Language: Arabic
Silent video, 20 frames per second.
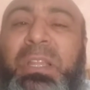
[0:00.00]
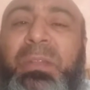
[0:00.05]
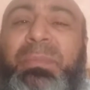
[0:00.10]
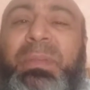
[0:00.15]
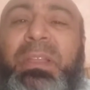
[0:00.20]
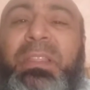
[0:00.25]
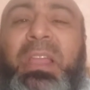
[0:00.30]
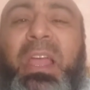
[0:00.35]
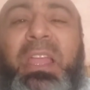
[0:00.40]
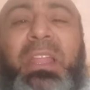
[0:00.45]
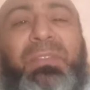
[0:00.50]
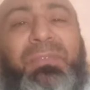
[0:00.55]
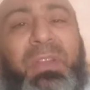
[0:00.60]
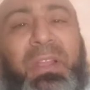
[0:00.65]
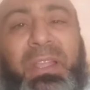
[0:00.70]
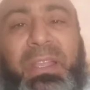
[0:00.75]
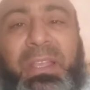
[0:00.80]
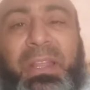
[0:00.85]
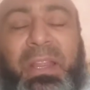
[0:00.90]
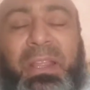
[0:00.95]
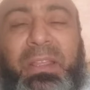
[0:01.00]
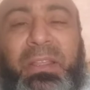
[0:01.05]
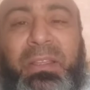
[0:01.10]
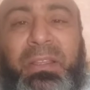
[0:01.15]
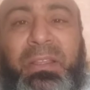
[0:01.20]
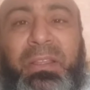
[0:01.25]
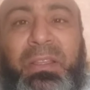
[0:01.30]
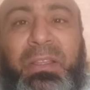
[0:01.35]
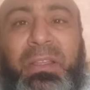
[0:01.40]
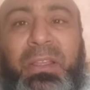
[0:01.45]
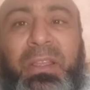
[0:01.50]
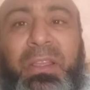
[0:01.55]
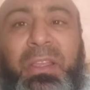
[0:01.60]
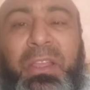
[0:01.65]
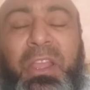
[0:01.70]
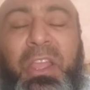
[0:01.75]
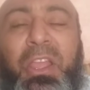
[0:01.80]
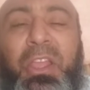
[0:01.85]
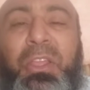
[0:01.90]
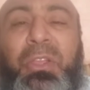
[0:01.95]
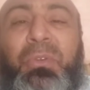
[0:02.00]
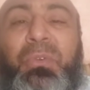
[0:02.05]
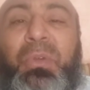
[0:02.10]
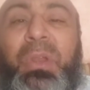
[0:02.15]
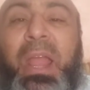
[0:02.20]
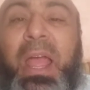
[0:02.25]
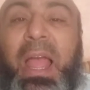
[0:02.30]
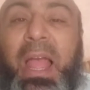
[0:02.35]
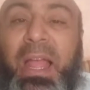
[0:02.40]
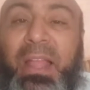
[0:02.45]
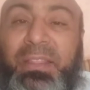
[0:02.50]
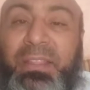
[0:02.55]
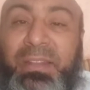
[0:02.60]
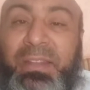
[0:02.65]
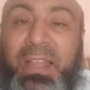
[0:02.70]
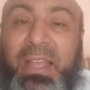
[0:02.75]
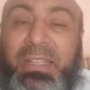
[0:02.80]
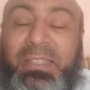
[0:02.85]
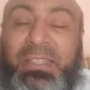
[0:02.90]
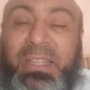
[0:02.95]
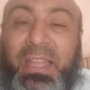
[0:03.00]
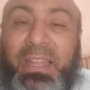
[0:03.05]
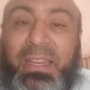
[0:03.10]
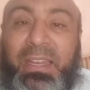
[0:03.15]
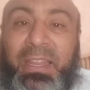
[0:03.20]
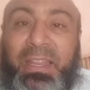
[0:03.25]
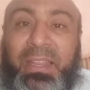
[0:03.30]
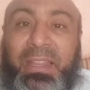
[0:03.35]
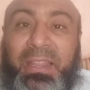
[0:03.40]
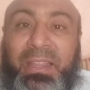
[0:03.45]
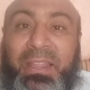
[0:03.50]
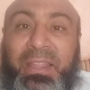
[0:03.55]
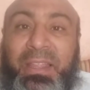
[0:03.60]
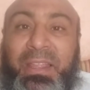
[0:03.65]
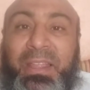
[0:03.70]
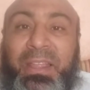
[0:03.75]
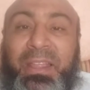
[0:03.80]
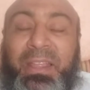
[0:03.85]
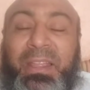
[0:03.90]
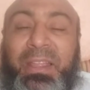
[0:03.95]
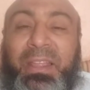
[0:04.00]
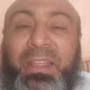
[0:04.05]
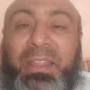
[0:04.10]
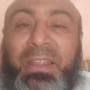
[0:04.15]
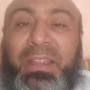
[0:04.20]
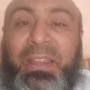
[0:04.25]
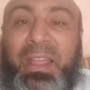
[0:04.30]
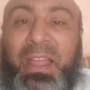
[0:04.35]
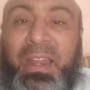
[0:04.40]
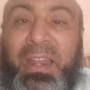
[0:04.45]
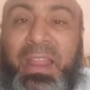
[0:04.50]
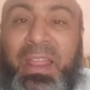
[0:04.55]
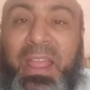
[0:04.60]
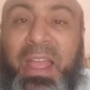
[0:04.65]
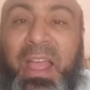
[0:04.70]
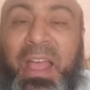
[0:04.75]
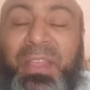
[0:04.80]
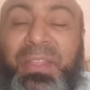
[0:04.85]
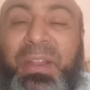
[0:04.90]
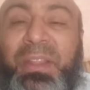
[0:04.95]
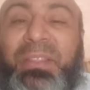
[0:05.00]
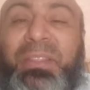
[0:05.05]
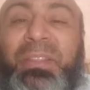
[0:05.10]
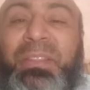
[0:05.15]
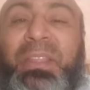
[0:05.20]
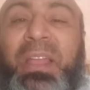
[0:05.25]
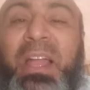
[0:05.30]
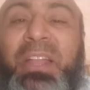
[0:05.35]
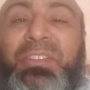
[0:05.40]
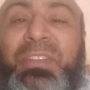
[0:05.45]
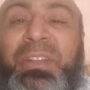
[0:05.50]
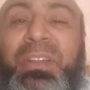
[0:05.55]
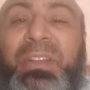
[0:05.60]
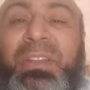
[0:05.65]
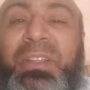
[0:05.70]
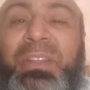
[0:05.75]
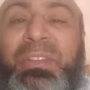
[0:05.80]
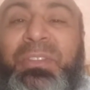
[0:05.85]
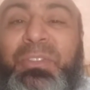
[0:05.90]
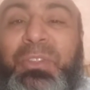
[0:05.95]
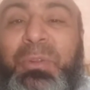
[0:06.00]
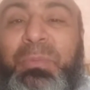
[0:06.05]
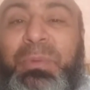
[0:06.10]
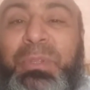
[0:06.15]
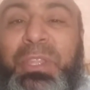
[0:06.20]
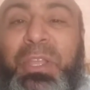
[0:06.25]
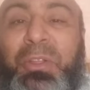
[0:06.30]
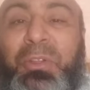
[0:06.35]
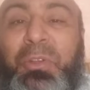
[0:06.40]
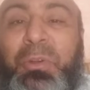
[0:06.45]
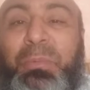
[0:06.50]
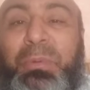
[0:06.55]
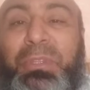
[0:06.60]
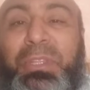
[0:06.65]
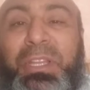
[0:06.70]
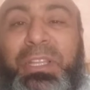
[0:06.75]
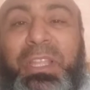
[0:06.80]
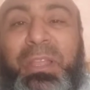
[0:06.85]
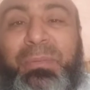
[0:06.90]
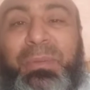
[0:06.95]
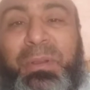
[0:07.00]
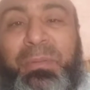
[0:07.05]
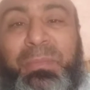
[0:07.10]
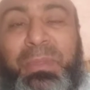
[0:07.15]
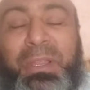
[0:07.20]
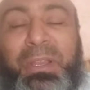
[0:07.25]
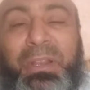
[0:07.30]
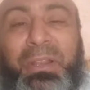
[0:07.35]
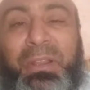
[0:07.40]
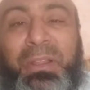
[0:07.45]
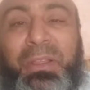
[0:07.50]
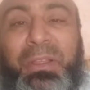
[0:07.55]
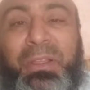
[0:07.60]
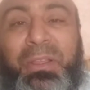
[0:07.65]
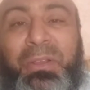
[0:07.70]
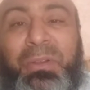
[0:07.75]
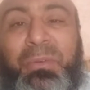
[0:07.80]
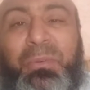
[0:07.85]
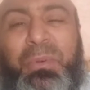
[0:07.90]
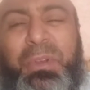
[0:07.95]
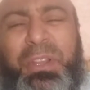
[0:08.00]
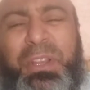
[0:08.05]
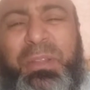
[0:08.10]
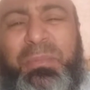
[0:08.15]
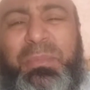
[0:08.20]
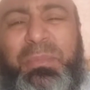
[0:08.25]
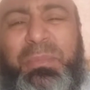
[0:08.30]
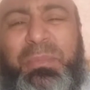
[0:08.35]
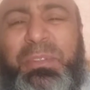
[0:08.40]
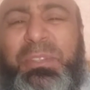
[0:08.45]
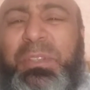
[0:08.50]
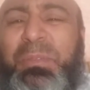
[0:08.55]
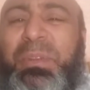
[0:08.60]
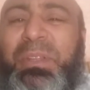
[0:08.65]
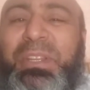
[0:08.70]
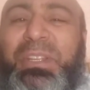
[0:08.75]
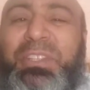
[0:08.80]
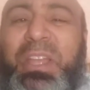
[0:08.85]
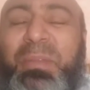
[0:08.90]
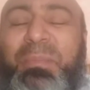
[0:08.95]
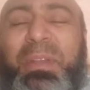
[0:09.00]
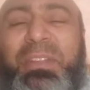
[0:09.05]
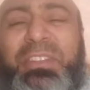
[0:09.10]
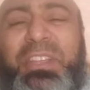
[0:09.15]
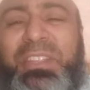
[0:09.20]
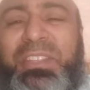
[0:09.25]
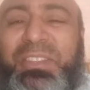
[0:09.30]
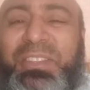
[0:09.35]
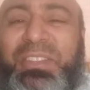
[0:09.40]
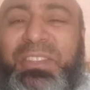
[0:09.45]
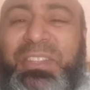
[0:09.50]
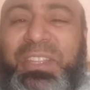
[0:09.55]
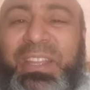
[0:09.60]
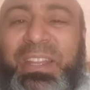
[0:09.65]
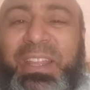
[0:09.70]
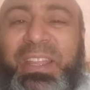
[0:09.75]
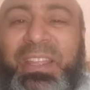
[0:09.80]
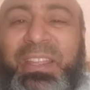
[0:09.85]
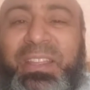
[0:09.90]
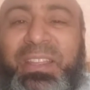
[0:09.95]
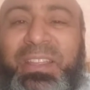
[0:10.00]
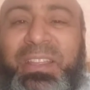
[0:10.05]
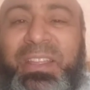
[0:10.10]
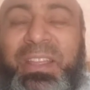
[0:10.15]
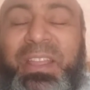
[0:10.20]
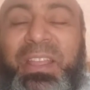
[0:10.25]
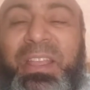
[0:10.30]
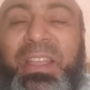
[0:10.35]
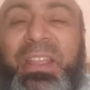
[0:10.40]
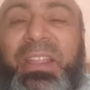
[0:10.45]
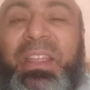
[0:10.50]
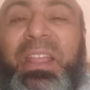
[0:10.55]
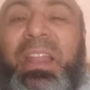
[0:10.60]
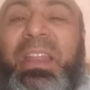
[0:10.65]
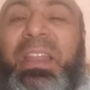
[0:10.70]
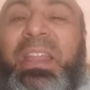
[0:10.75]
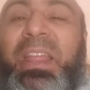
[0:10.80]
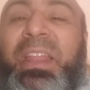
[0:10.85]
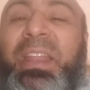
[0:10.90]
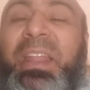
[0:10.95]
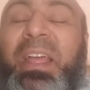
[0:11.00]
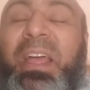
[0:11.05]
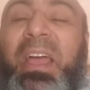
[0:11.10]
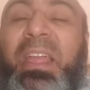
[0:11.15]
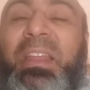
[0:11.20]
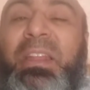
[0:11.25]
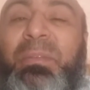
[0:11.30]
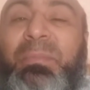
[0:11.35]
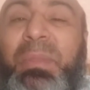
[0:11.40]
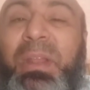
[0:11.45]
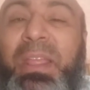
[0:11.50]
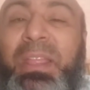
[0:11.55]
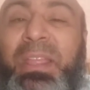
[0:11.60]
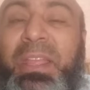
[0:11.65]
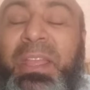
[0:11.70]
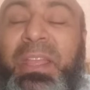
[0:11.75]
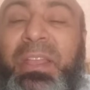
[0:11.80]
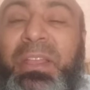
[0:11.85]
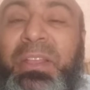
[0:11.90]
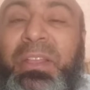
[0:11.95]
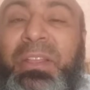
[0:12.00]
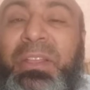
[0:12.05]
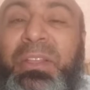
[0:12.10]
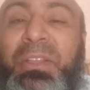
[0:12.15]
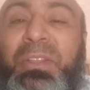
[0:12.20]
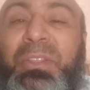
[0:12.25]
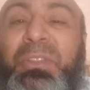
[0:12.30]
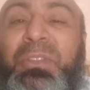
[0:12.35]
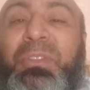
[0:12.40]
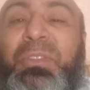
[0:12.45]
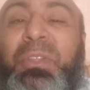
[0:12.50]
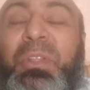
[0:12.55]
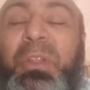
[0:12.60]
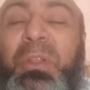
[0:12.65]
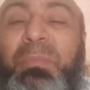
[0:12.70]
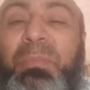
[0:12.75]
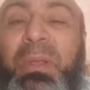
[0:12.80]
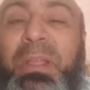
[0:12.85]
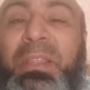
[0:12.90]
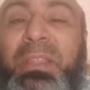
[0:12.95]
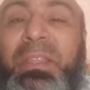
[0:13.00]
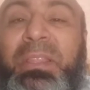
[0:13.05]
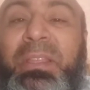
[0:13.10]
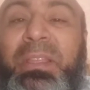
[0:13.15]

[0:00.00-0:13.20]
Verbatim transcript: البيت هاي الفقيره يقول احد الناس قال له قال له يا حضره التاجر طلبتك كوب وطيتها برميل واحنا من الصبح اللي جاي ما جاي تطينه قال لي انا هاي المريه طلبت